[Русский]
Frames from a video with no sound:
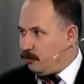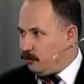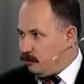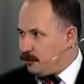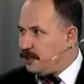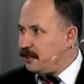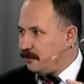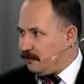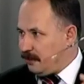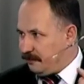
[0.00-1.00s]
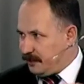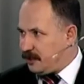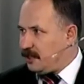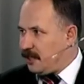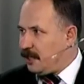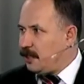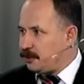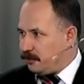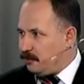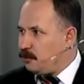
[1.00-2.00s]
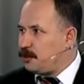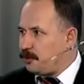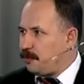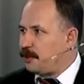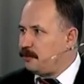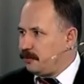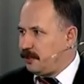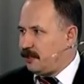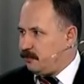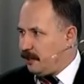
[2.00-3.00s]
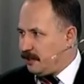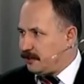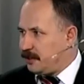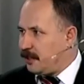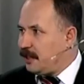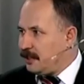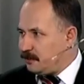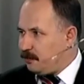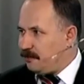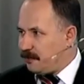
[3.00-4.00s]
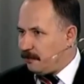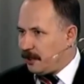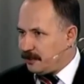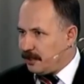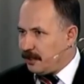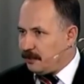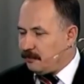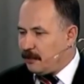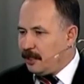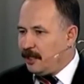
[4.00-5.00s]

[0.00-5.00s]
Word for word: он учитывает в цене, что ему еще придется разбираться с бывшим хозяином.